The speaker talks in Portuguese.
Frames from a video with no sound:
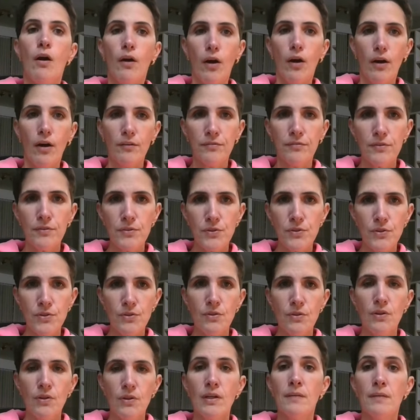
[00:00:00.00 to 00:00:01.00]
Ovos,
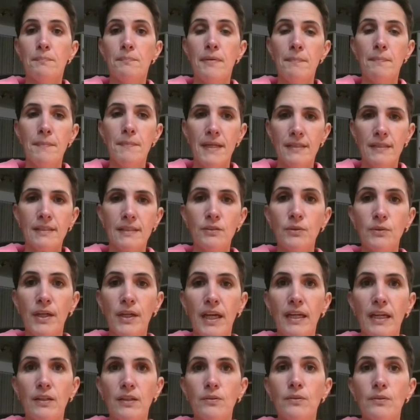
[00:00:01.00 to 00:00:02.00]
pimenta do
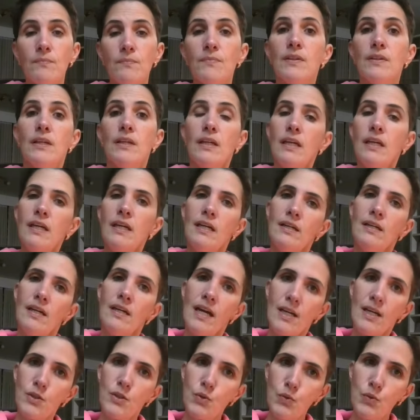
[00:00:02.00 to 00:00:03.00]
reino e
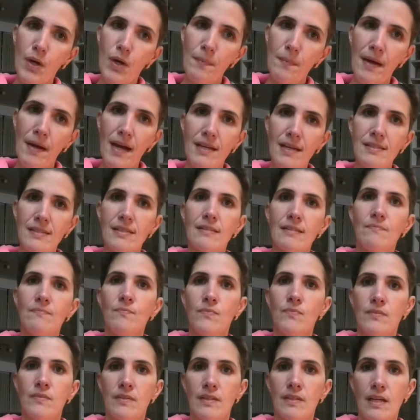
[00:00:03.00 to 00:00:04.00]
a sua massa
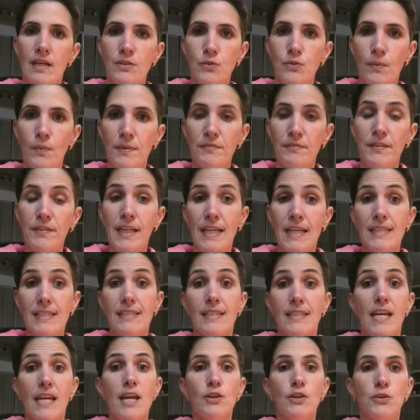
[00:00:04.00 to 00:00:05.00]
da sua
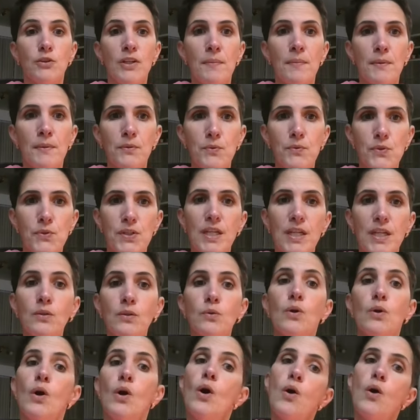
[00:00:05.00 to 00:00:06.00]
preferência. Eu estou
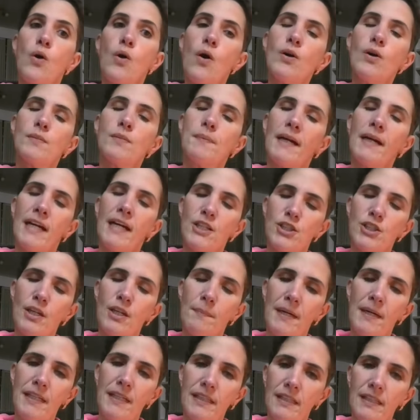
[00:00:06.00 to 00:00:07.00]
reproduzindo com o espaguete da
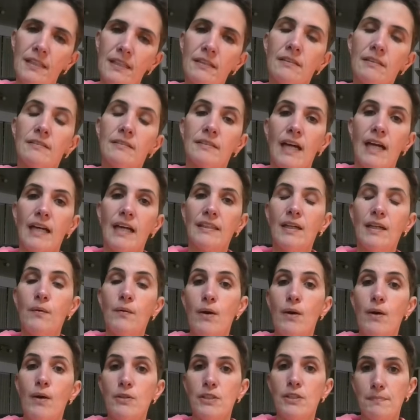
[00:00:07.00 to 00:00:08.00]
Barilla, tá? Não
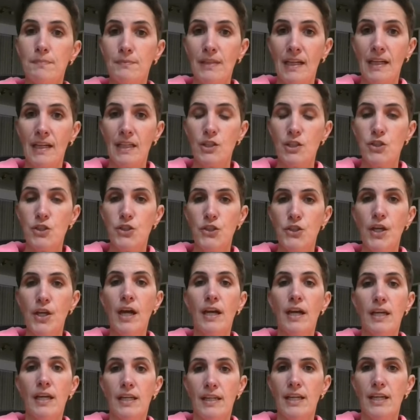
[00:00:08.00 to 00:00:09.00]
é o da
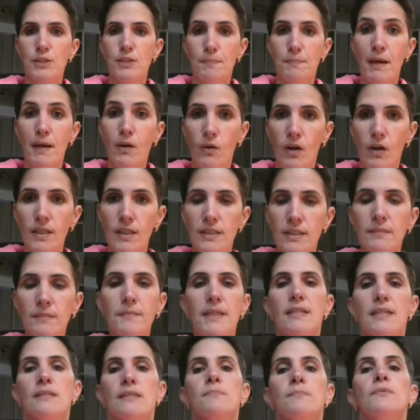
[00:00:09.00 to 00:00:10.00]
caixinha, ele é de pacote
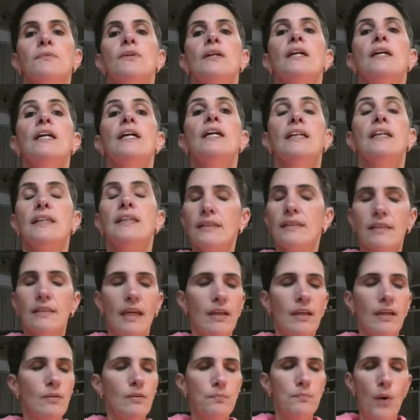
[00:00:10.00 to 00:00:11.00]
mesmo que
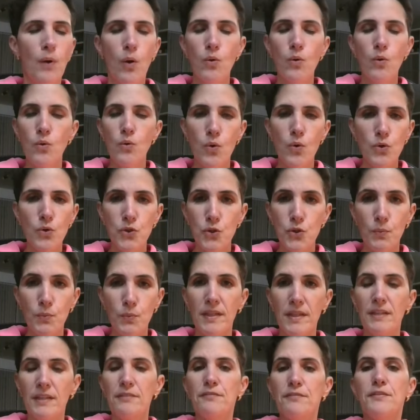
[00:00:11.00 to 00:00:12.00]
tem um bom
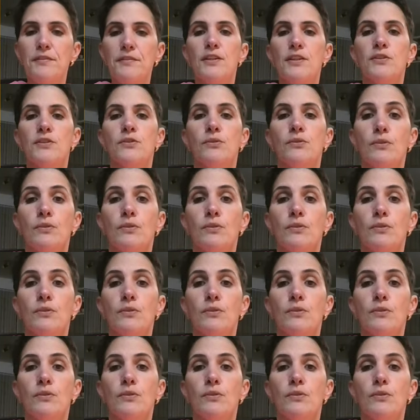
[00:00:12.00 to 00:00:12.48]
custo-benefício